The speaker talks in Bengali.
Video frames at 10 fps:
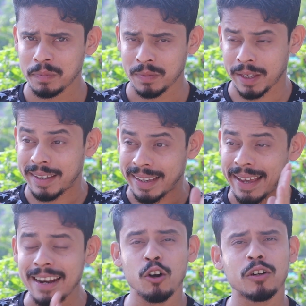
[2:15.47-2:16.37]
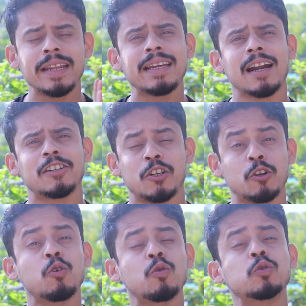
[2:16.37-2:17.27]
তাই কে লটারি কাটছে
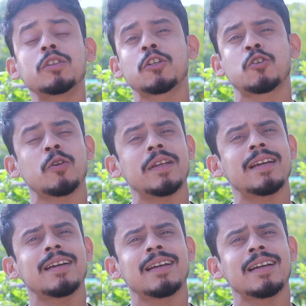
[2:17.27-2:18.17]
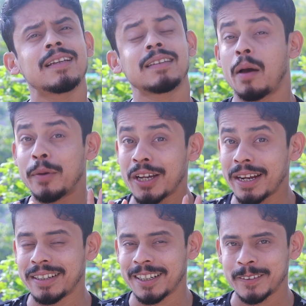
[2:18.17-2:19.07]
কোন উদ্দেশ্য নিয়ে তা আমি
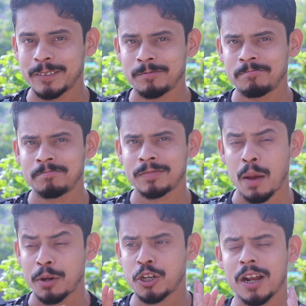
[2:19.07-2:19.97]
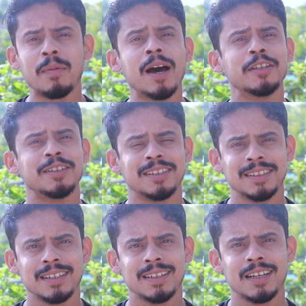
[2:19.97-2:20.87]
জানি না আমি সর্বাধিক
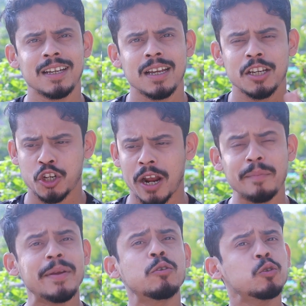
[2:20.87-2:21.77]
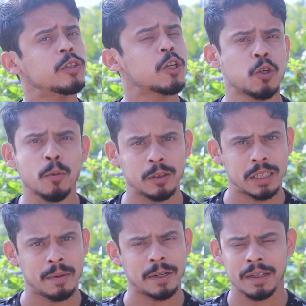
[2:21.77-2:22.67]
সার্বিক উদ্দেশ্য বলতে
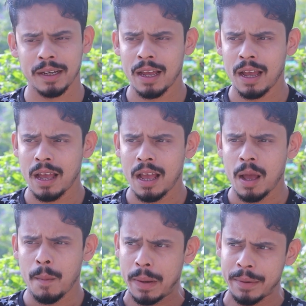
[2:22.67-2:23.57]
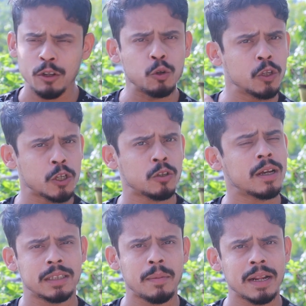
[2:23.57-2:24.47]
পারি বিবিধ উদ্দেশ্য
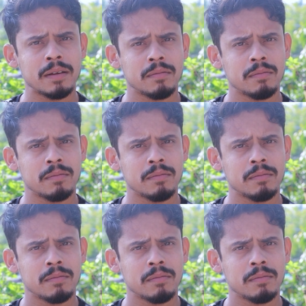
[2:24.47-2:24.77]
থাকতে পারে